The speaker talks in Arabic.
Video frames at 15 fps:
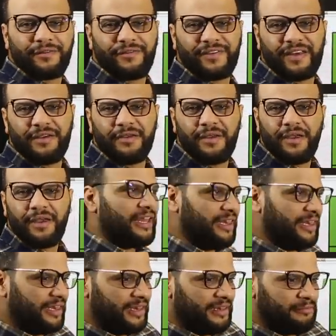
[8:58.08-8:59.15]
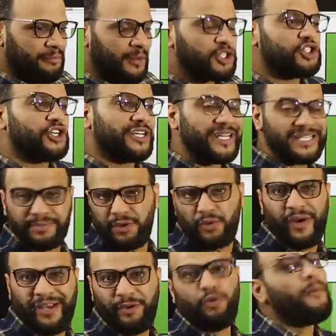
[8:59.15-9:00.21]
في الماتش الرسمي الوحيد